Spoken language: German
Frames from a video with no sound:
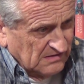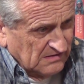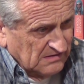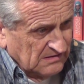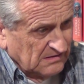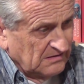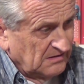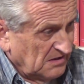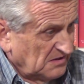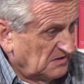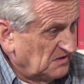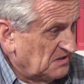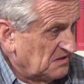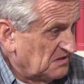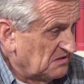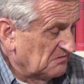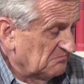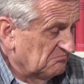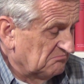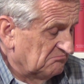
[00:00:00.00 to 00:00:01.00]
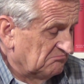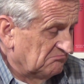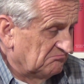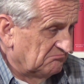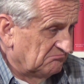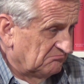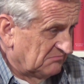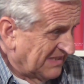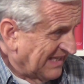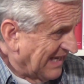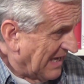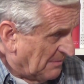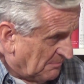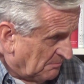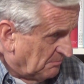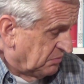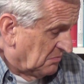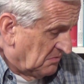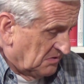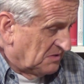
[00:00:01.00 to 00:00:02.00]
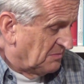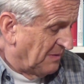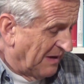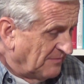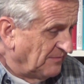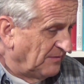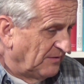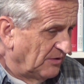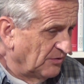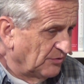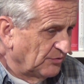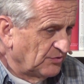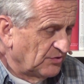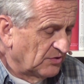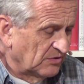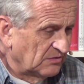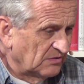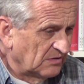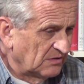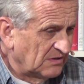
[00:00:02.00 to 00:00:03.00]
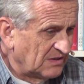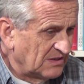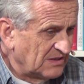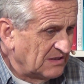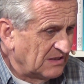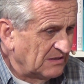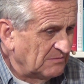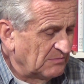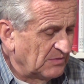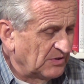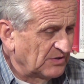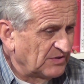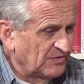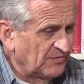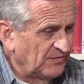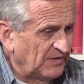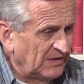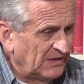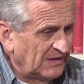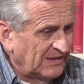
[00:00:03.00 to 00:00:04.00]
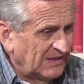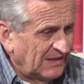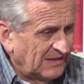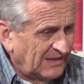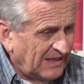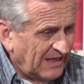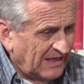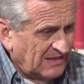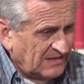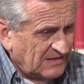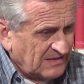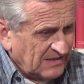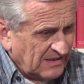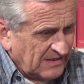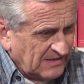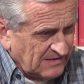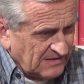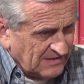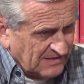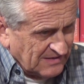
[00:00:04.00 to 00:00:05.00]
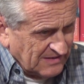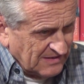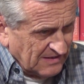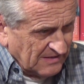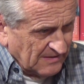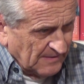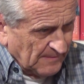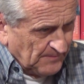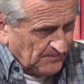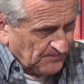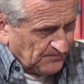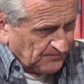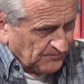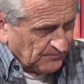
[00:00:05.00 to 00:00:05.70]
äh, dass hm, Trump zweifellos, also das sieht man aus vielen Details, ein sehr